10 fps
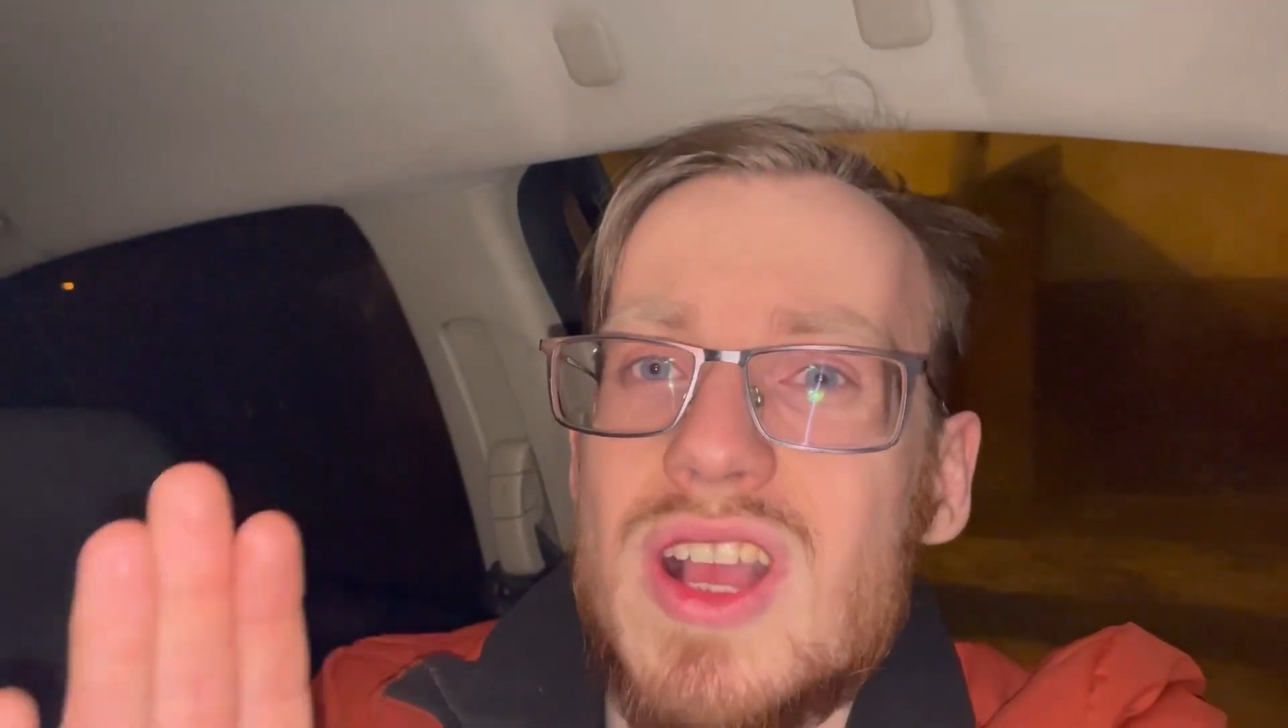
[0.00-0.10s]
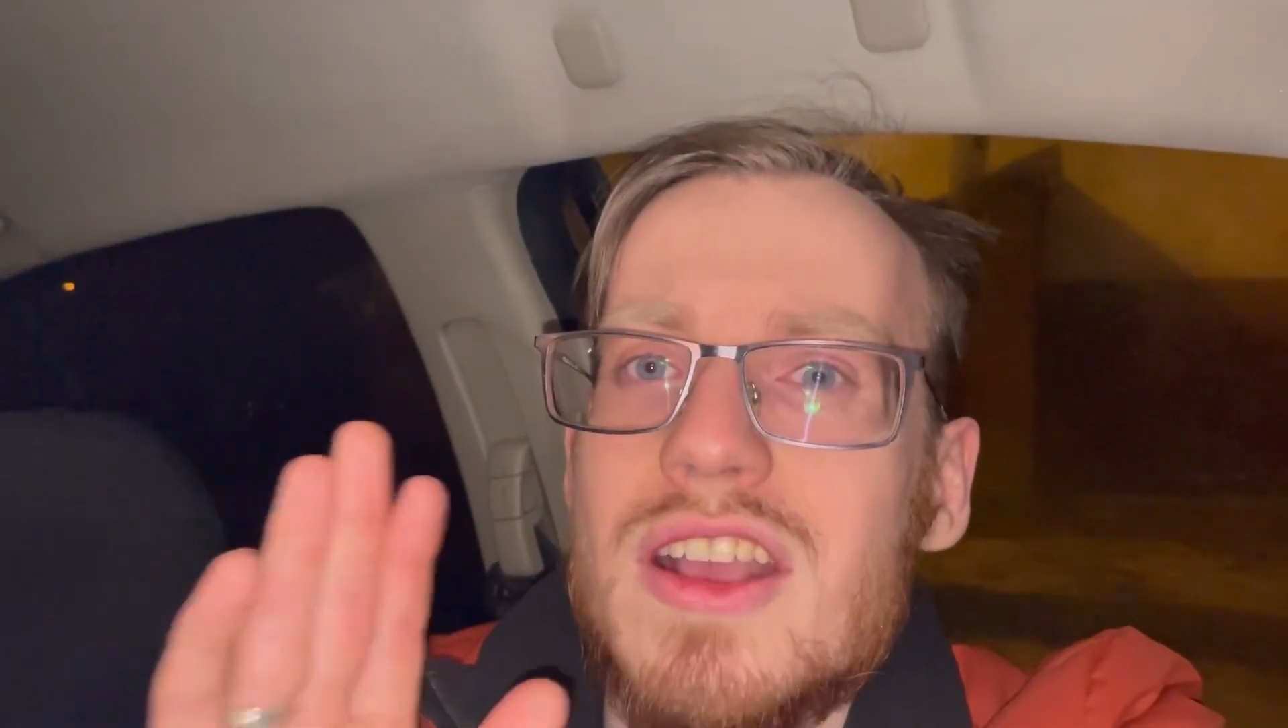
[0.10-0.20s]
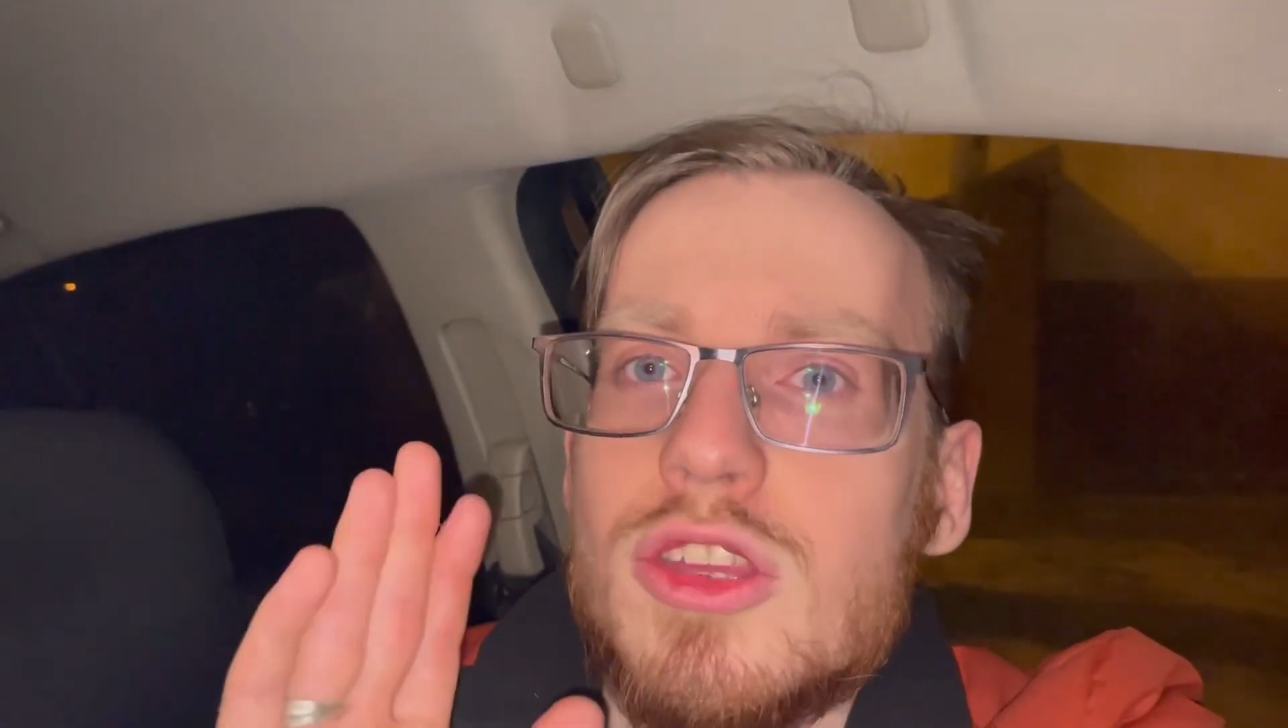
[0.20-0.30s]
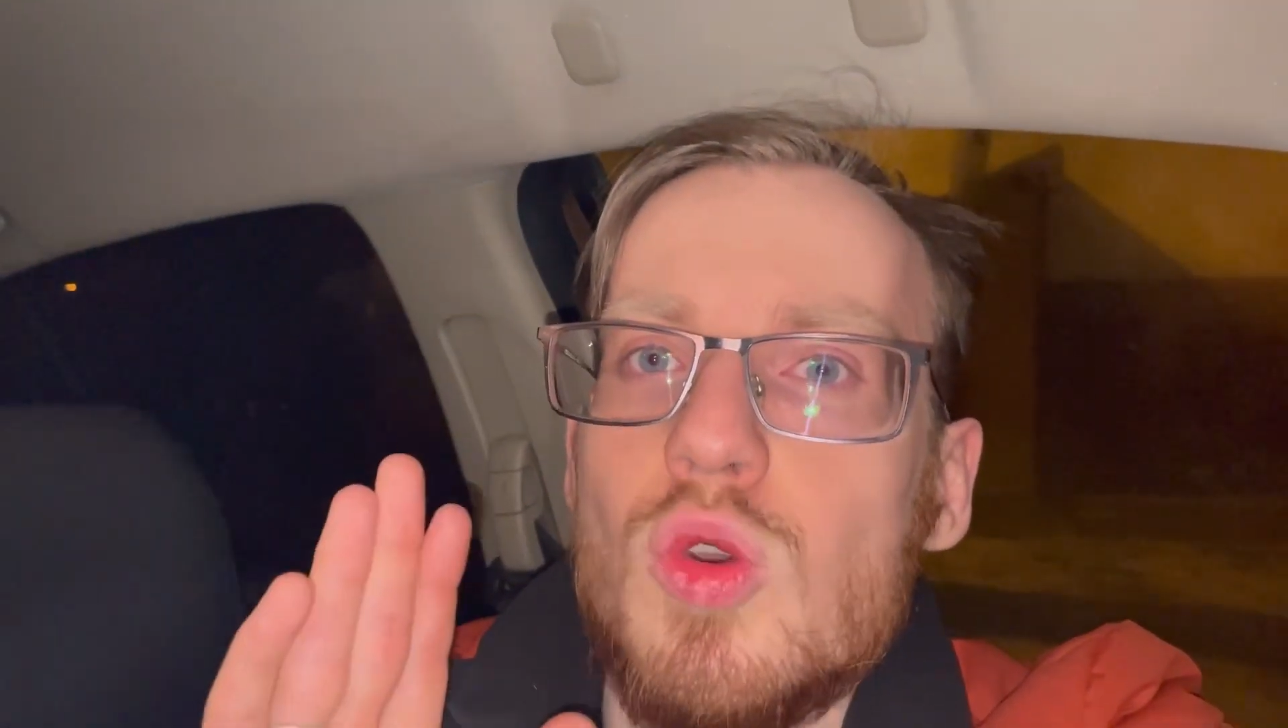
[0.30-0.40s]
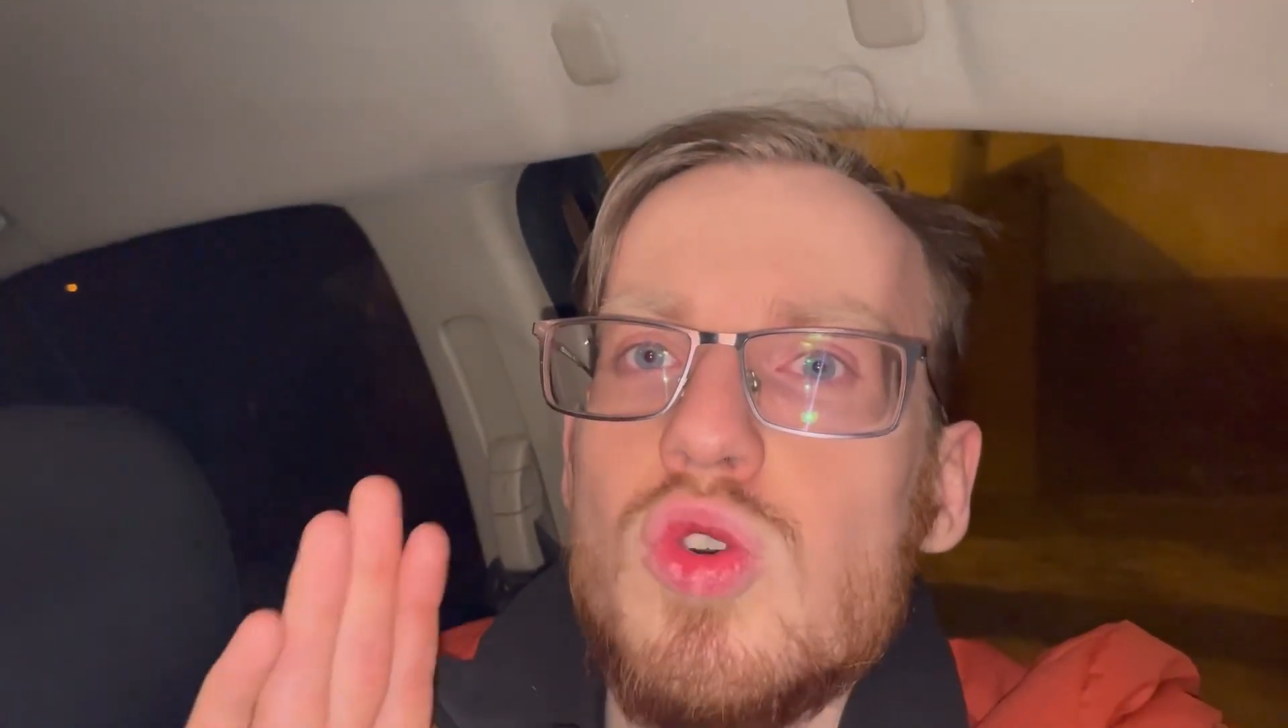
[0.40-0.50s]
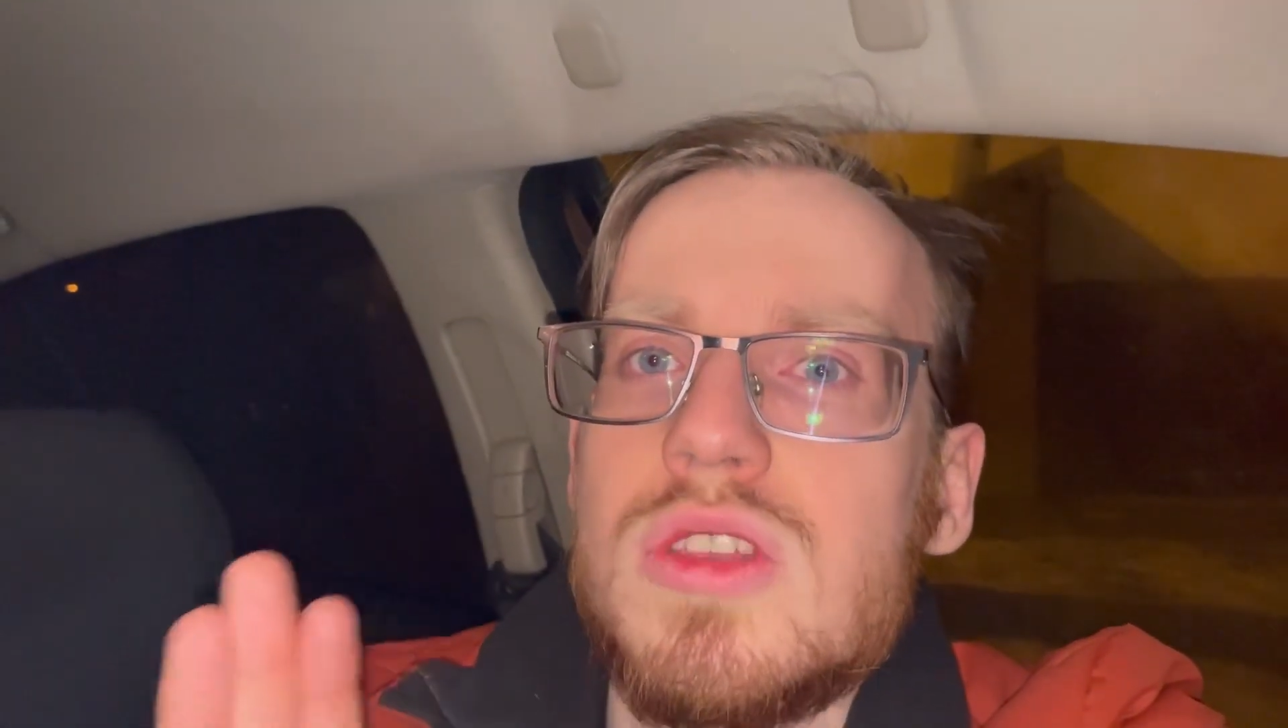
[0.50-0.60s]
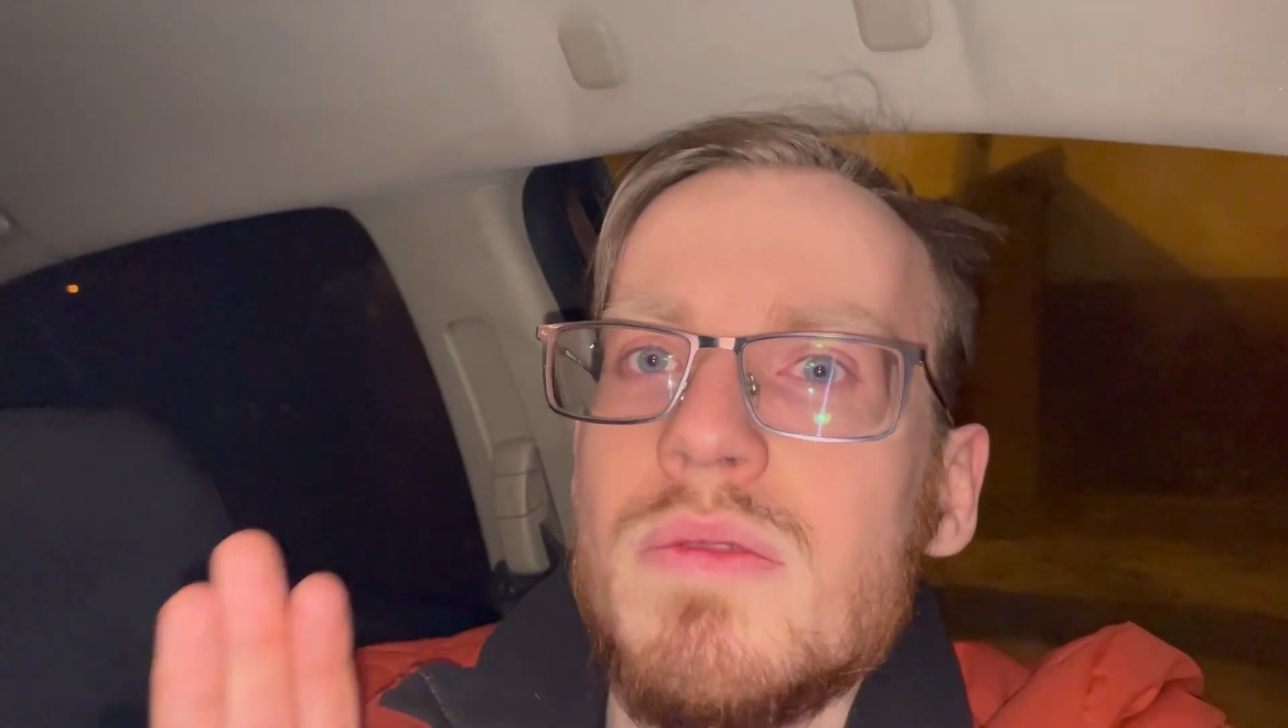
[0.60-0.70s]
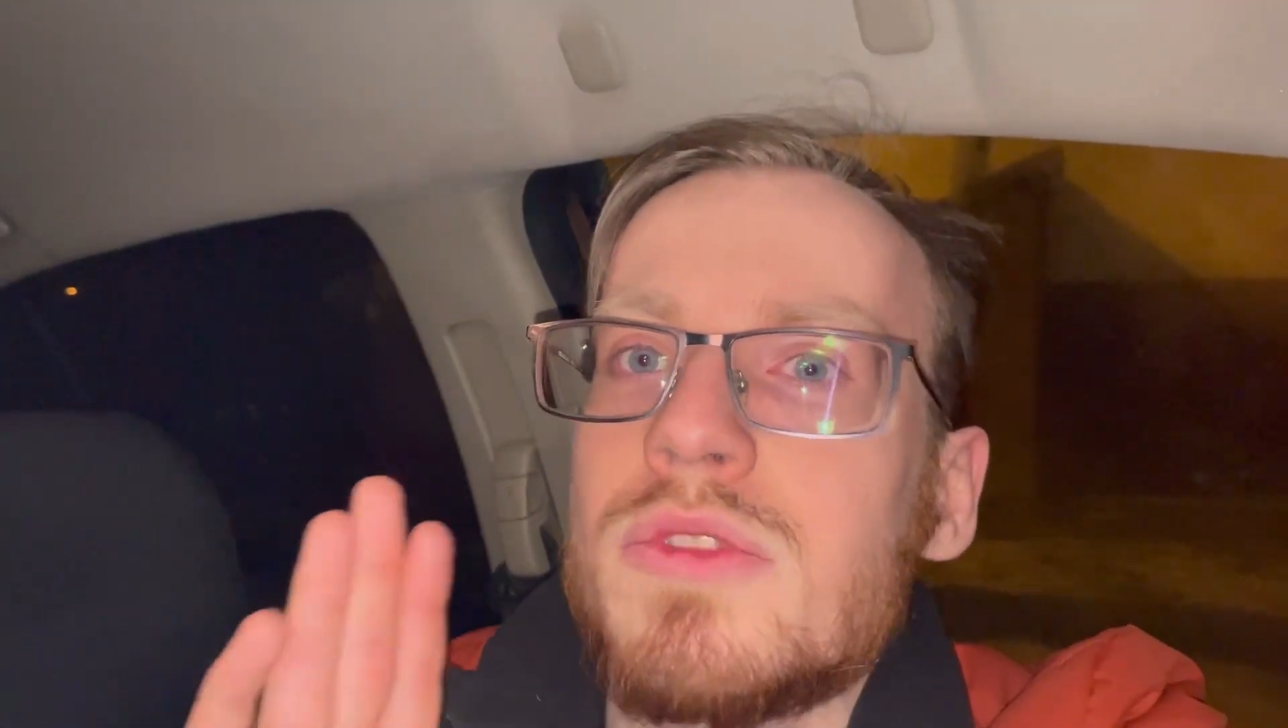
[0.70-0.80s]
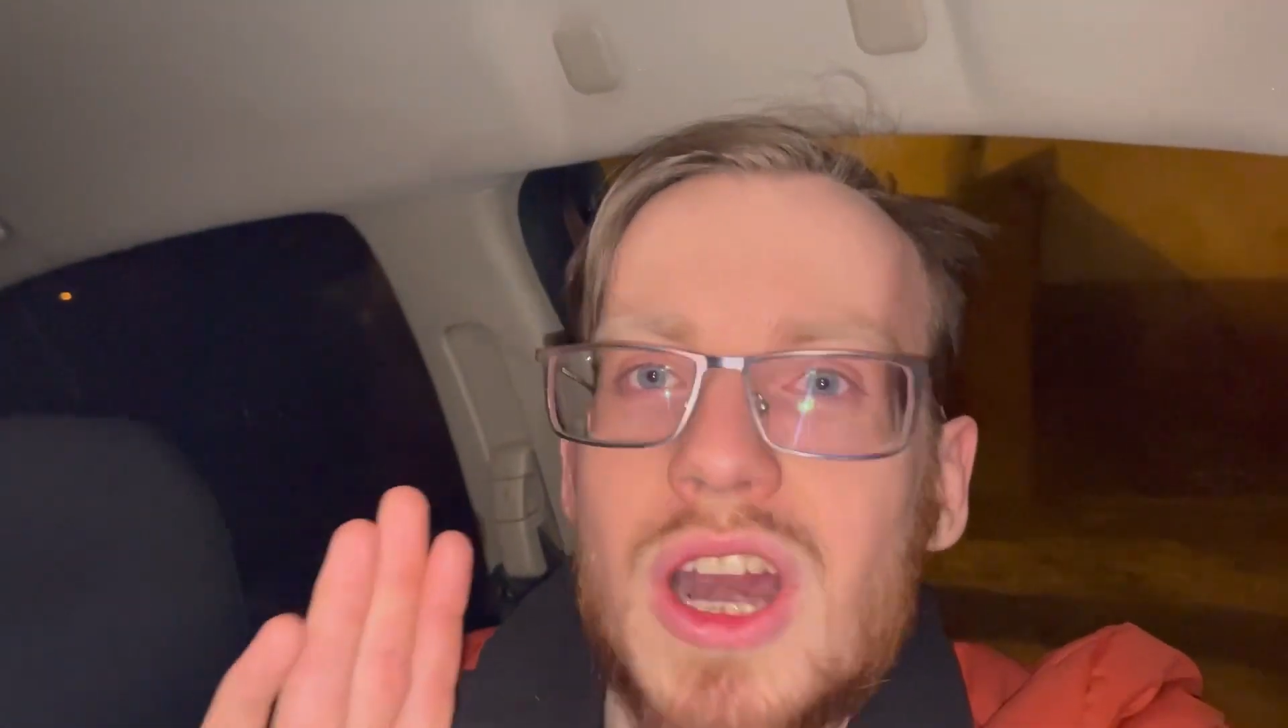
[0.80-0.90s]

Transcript: как ты утром